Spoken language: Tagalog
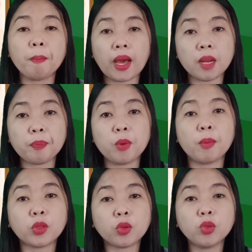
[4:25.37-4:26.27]
para po
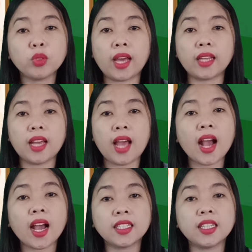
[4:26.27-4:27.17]
matugunan
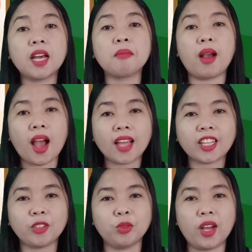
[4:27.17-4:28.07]
ang kanilang mga
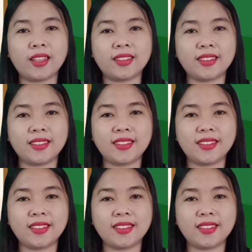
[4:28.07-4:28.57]
katanungan.